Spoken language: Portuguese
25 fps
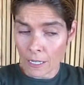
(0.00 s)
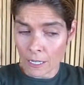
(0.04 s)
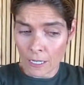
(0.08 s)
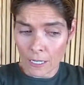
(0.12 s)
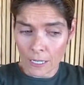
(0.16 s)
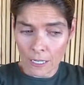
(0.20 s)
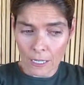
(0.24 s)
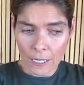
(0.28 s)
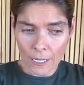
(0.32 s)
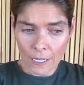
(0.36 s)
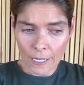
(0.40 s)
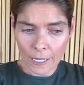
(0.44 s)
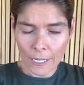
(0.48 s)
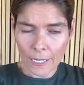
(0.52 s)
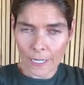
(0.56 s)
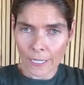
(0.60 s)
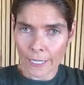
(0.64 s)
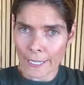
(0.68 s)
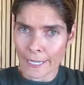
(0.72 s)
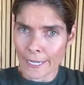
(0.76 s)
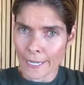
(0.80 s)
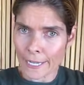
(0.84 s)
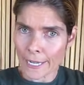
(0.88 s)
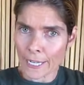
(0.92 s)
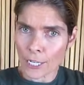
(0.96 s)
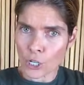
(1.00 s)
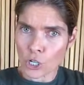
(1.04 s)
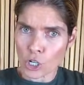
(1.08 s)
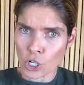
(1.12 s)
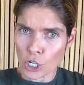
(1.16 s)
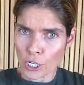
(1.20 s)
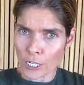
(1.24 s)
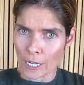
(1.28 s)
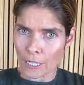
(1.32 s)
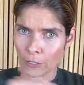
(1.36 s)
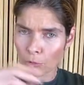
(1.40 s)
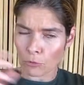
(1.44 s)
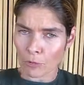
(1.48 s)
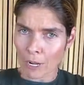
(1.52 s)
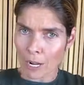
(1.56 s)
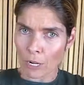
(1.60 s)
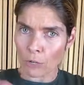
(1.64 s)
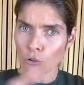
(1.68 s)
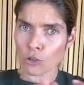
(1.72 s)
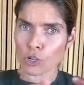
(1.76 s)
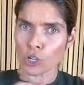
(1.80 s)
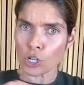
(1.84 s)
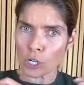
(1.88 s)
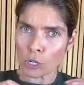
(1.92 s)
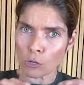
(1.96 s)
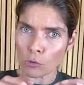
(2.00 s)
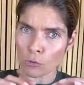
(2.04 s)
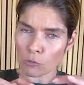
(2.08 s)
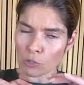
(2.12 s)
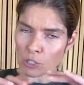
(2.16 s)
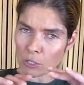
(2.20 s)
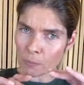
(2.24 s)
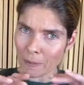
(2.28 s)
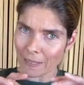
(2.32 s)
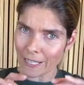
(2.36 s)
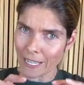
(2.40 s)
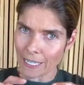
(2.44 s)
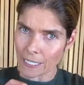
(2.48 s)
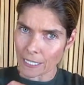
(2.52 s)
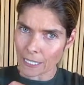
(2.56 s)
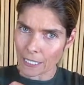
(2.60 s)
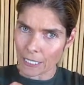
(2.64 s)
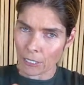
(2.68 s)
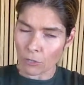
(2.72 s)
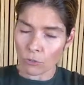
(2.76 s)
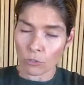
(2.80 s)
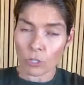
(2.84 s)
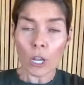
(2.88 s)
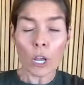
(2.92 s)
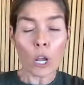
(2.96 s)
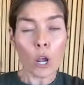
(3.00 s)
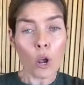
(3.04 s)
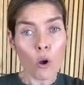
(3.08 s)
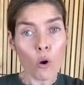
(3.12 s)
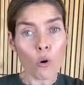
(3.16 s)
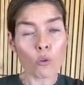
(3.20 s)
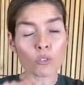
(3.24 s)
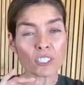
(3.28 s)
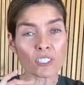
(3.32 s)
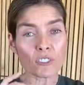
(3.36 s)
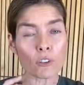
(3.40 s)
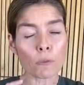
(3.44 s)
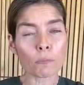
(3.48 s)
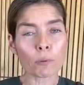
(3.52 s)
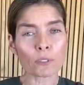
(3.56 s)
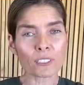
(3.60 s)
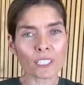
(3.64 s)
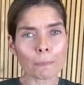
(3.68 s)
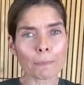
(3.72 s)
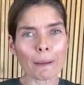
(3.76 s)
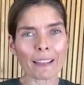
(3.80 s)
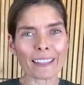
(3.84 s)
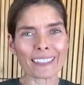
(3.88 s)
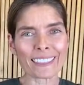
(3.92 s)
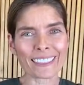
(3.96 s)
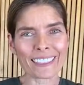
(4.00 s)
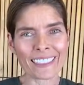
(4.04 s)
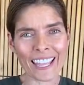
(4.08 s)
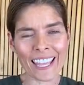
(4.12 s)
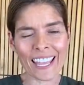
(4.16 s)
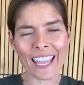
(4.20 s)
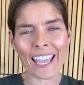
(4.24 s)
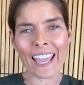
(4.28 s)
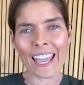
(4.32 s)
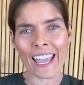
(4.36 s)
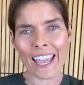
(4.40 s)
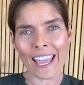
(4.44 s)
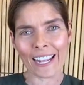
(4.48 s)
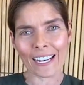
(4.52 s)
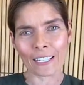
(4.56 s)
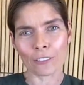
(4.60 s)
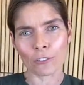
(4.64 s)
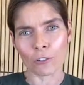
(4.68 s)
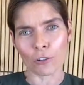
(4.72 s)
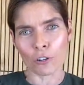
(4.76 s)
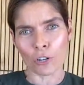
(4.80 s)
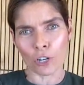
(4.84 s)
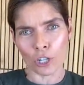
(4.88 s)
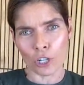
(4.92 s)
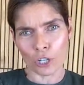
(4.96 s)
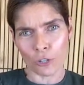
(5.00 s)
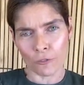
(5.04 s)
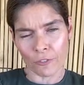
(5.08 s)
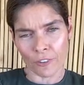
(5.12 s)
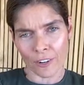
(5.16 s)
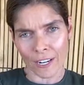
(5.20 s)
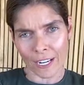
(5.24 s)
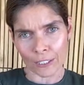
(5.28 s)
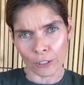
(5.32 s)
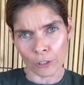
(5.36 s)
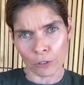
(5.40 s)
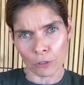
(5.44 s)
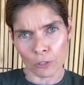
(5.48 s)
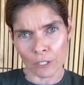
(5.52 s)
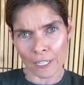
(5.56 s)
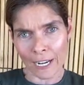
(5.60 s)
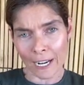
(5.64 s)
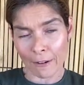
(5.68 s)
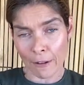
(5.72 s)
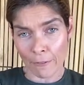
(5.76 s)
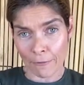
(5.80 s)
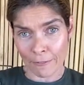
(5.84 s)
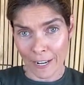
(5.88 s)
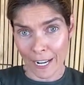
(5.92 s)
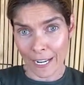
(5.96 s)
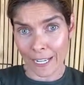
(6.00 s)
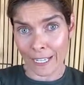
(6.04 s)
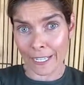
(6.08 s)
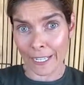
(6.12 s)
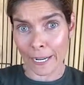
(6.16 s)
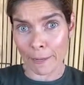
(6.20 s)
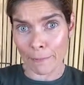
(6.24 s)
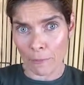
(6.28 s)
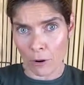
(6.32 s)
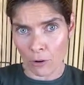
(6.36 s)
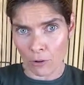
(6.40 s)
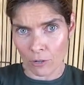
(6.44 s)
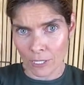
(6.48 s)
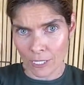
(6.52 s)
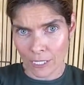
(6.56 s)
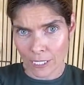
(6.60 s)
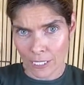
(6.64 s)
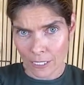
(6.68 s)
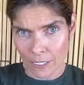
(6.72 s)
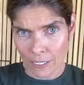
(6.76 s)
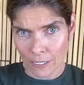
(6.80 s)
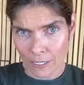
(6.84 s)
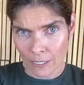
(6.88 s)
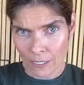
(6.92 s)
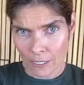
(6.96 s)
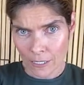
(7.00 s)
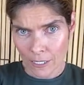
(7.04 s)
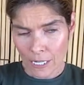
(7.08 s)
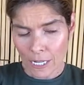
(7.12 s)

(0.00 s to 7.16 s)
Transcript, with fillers: uh, liquidinha no caldinho com os pedacinhos, ou vocês vão poder bater ela no liquidificador, ela vai ficar cremosa.